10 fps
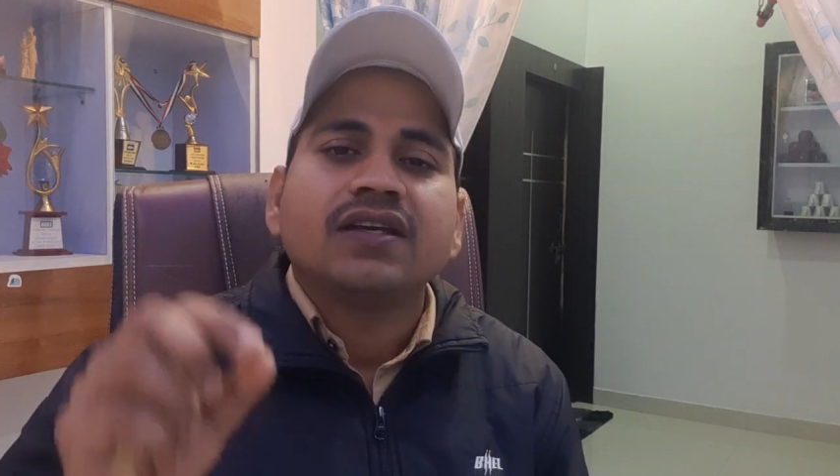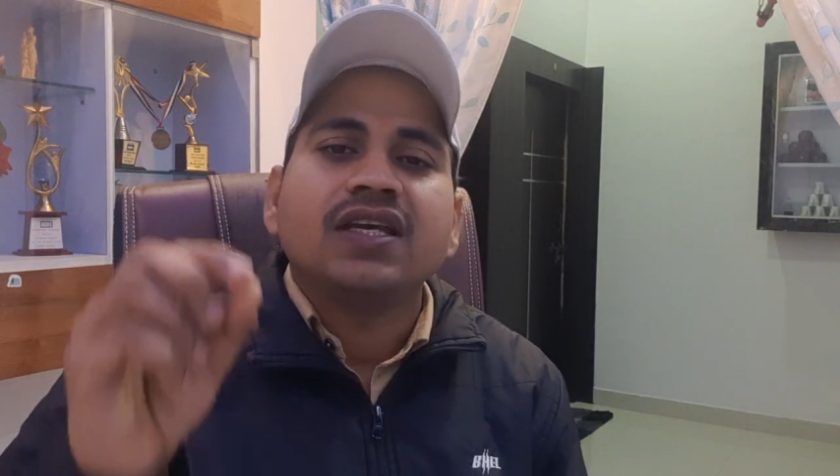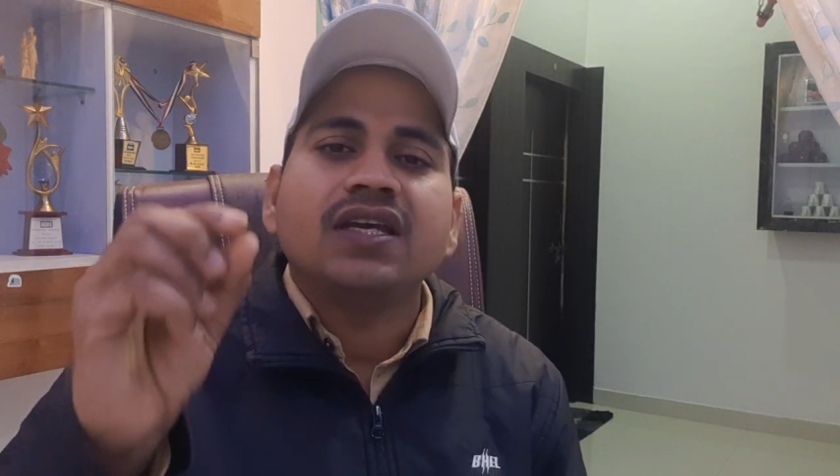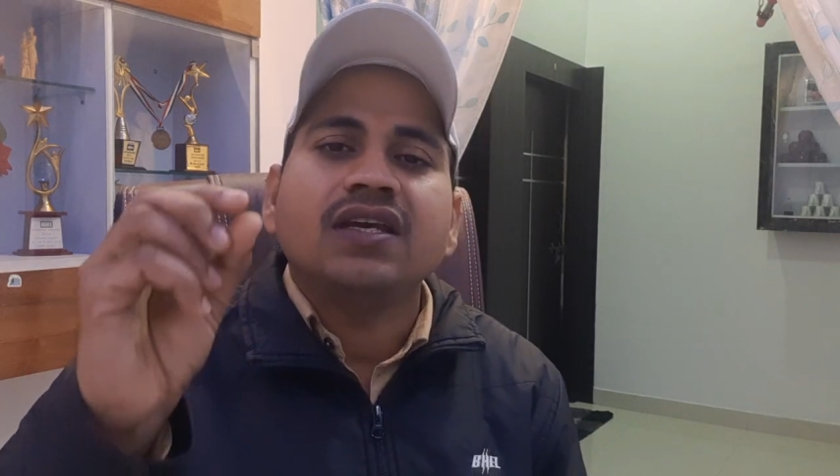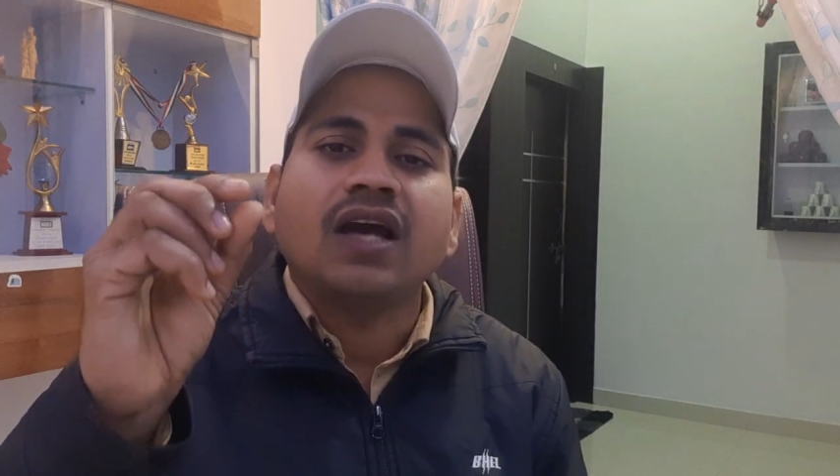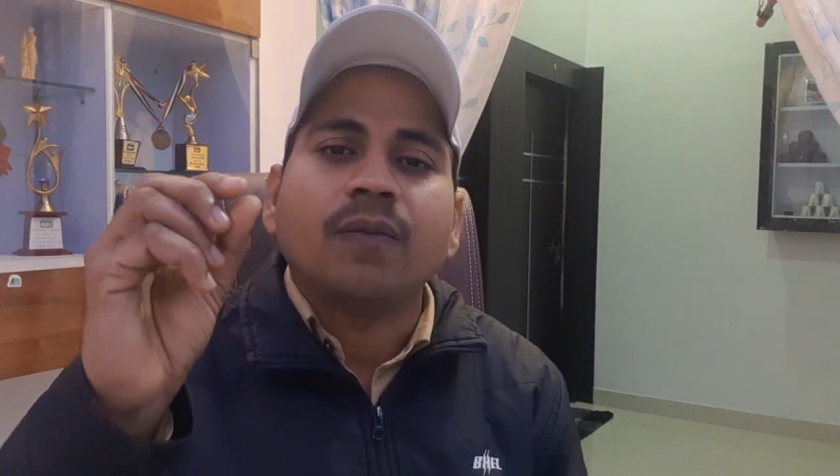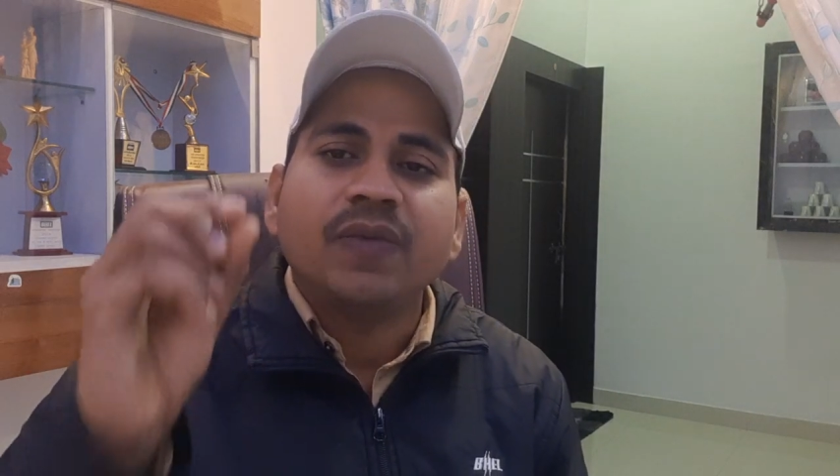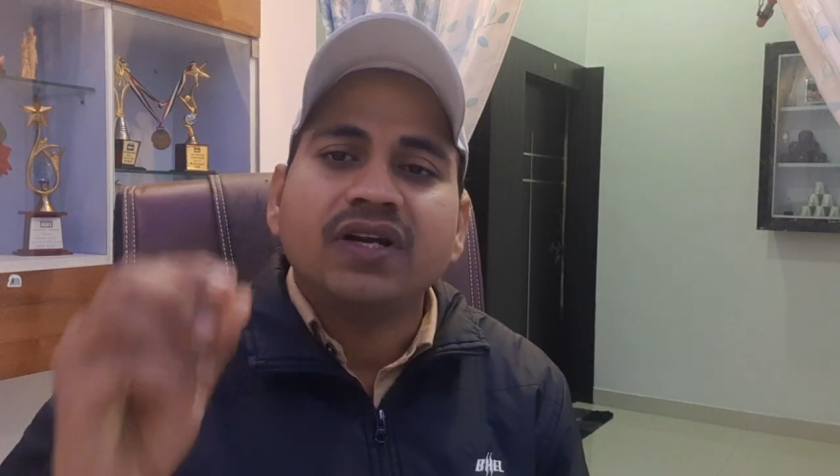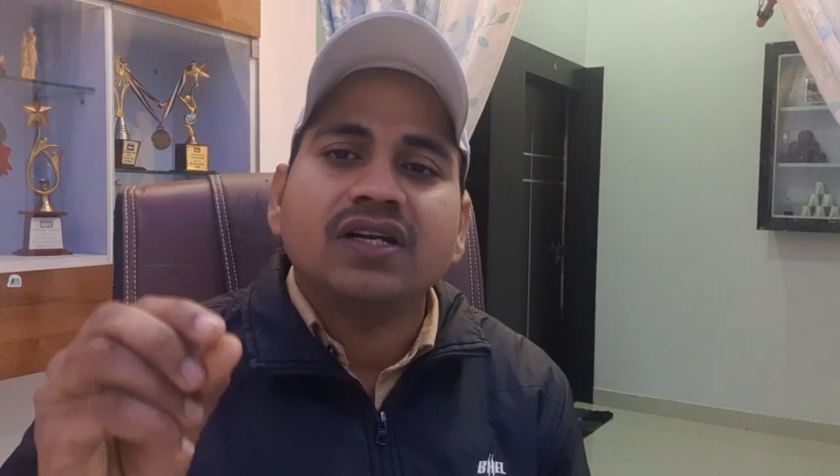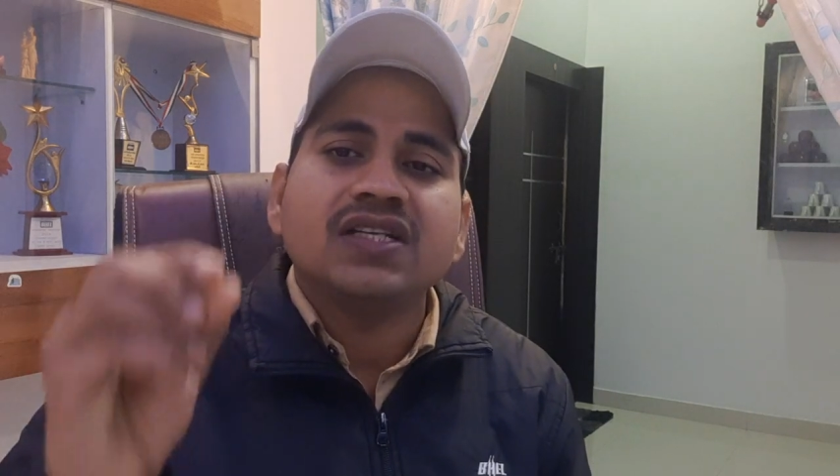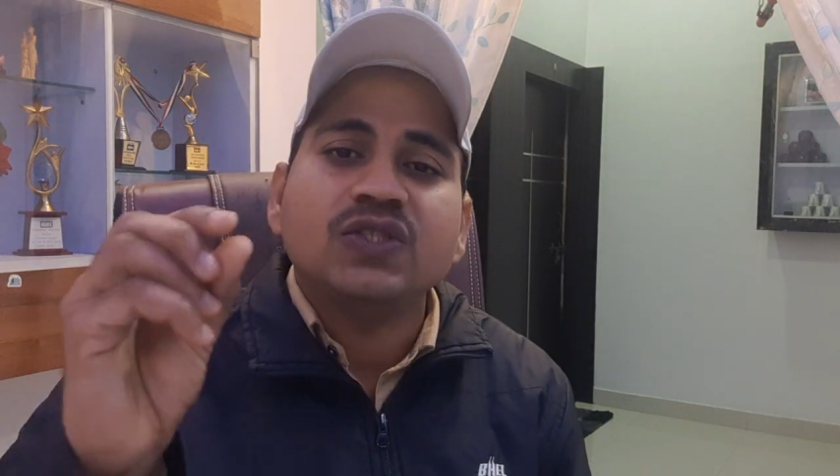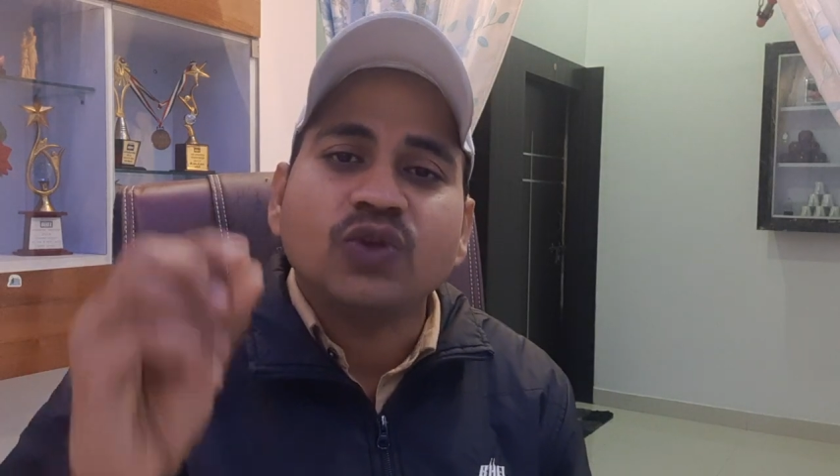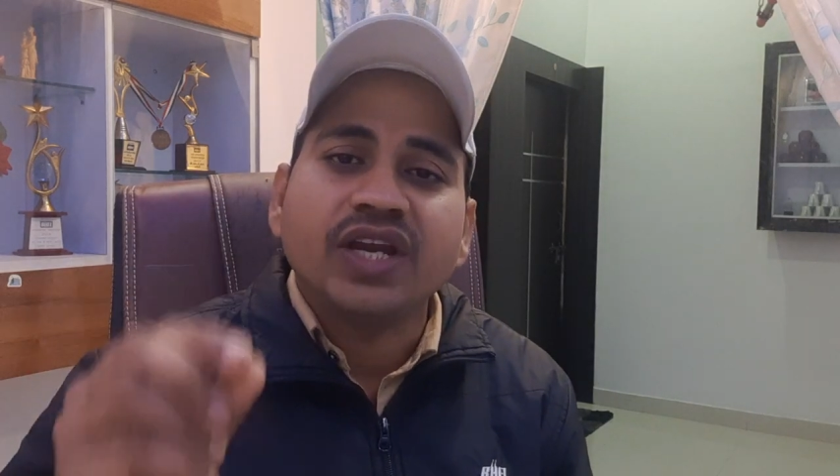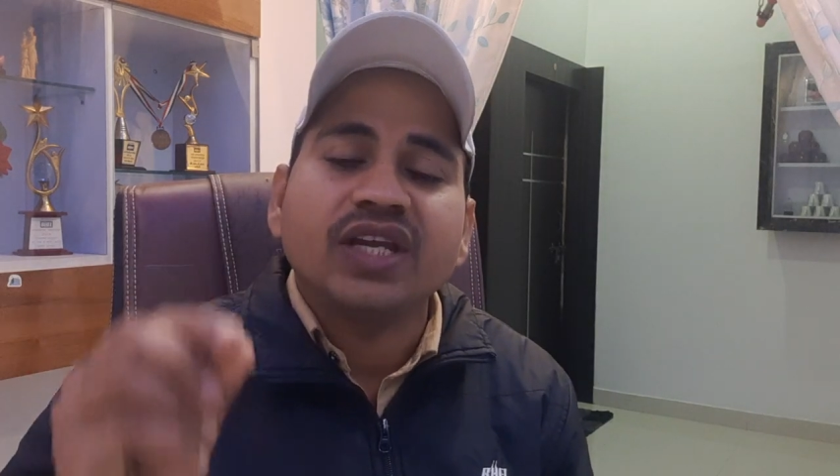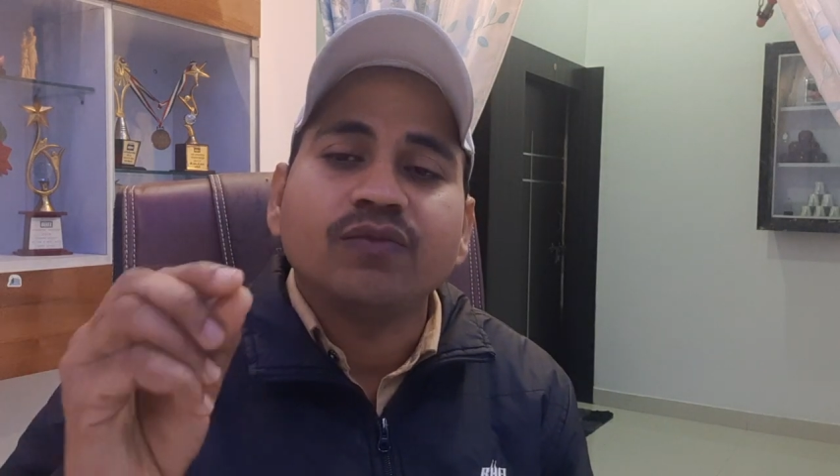कि अप्रेंटिस
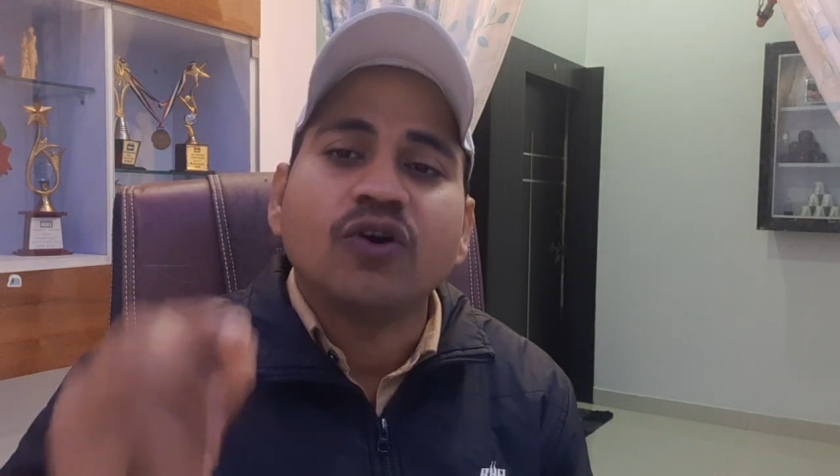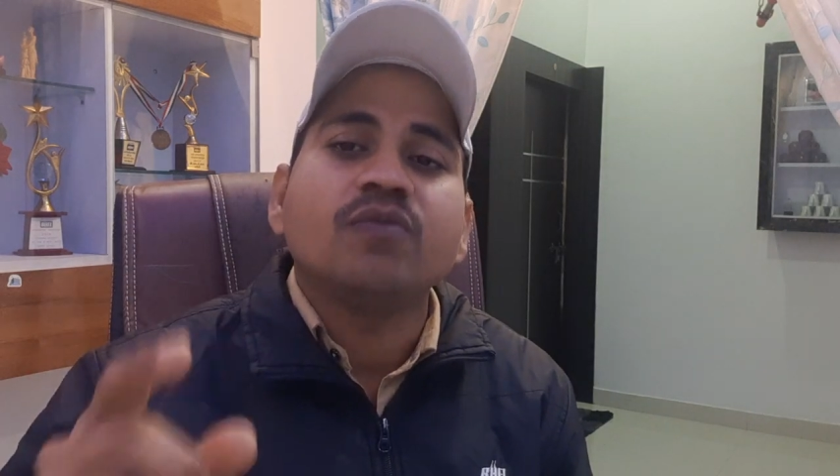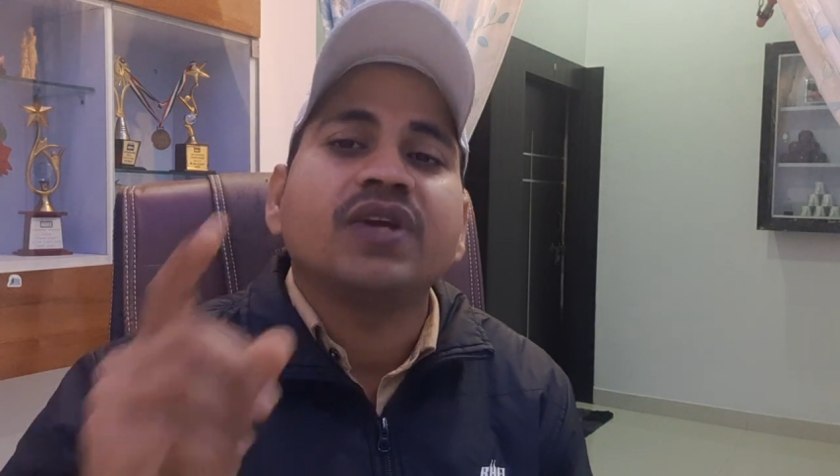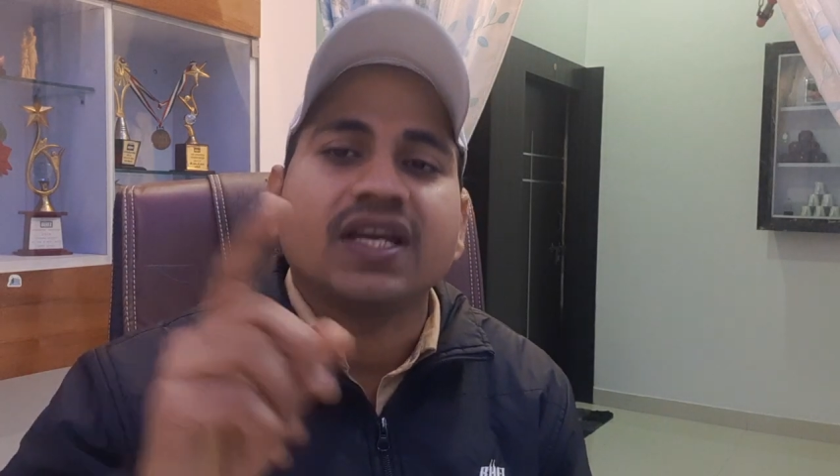ज्वाइनिंग फॉर्म